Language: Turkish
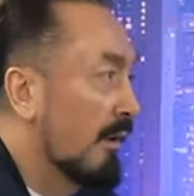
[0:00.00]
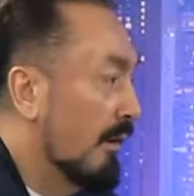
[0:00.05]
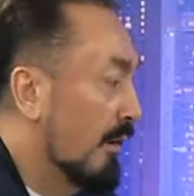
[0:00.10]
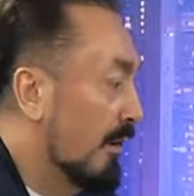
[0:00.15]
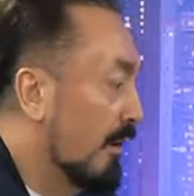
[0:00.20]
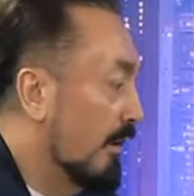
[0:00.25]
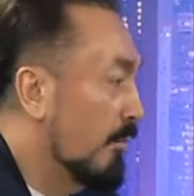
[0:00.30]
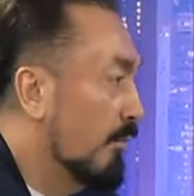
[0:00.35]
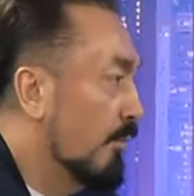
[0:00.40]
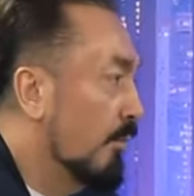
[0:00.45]

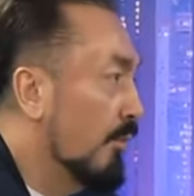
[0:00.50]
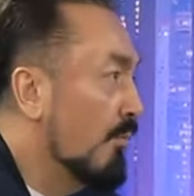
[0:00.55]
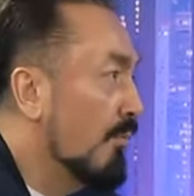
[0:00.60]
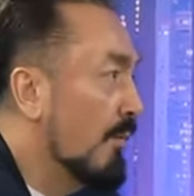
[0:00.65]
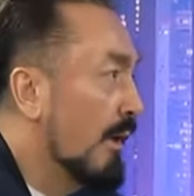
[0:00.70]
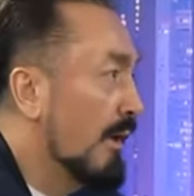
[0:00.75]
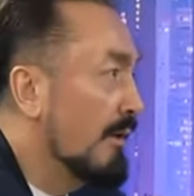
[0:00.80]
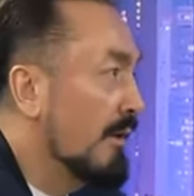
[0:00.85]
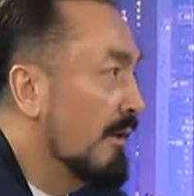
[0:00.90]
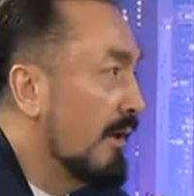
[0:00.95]
E bu
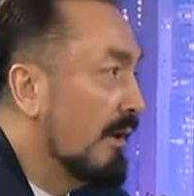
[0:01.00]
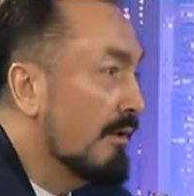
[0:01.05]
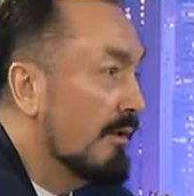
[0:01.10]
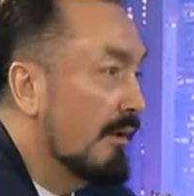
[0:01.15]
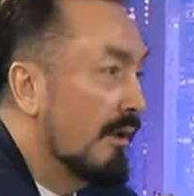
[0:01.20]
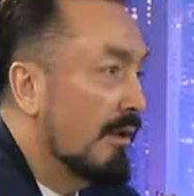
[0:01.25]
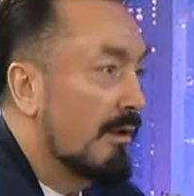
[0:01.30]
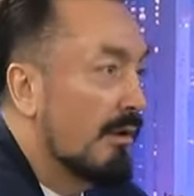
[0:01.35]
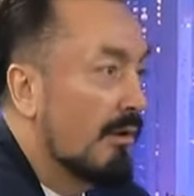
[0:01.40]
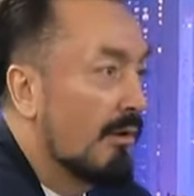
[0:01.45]
manyakla
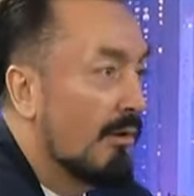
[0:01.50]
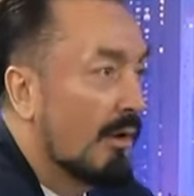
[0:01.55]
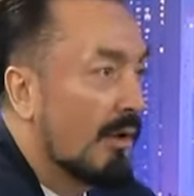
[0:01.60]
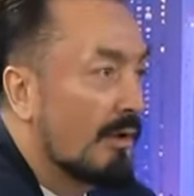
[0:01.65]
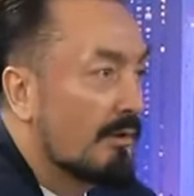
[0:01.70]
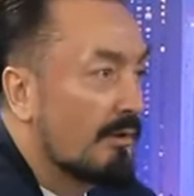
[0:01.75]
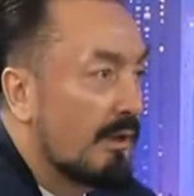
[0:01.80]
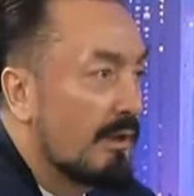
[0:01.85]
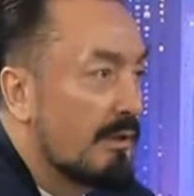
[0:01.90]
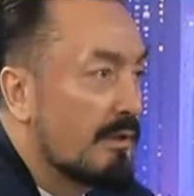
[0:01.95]

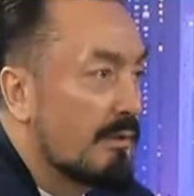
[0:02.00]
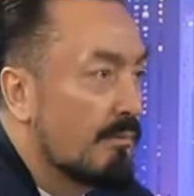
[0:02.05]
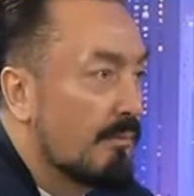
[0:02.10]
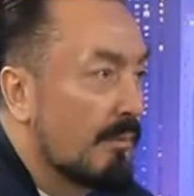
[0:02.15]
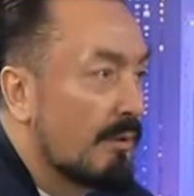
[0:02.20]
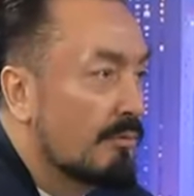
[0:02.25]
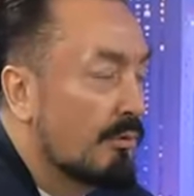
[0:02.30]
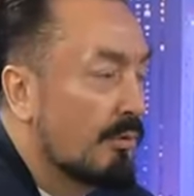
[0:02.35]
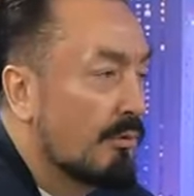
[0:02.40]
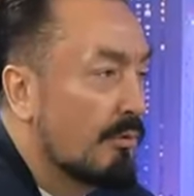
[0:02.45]
ateist
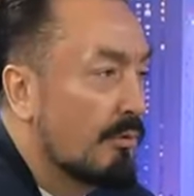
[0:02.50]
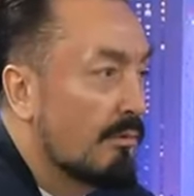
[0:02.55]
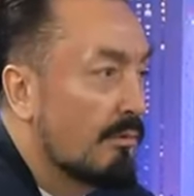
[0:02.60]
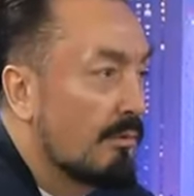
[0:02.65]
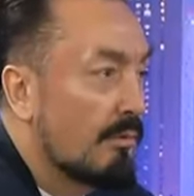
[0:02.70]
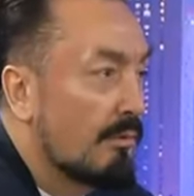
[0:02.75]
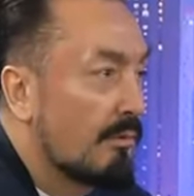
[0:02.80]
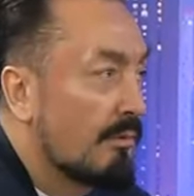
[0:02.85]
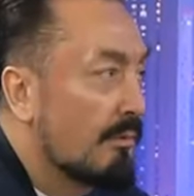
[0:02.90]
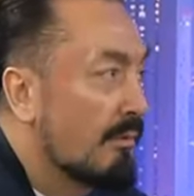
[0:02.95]
masonun
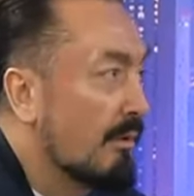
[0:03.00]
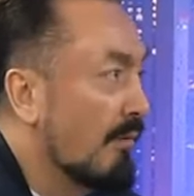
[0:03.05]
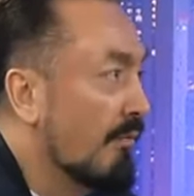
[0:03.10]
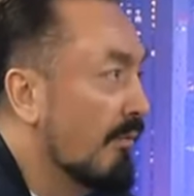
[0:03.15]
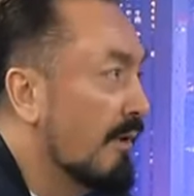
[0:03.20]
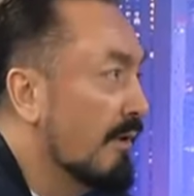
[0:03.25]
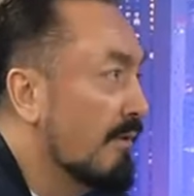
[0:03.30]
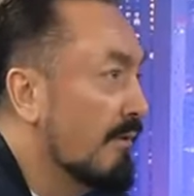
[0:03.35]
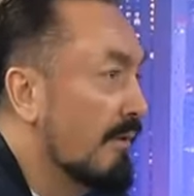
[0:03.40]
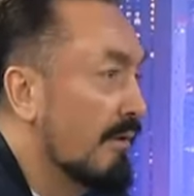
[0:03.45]
ne
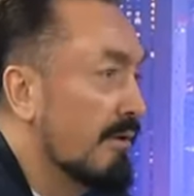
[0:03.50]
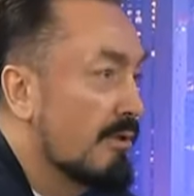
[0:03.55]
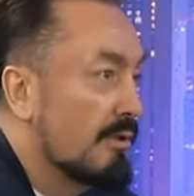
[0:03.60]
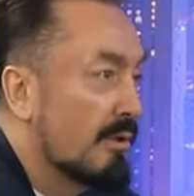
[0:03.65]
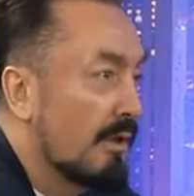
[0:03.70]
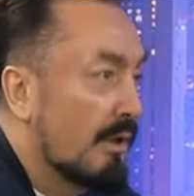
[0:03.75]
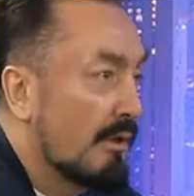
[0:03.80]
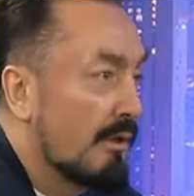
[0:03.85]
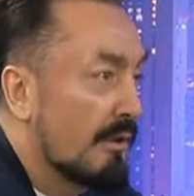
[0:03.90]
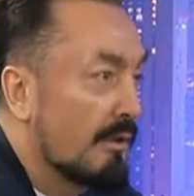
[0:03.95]
farkı var? İşte aynı.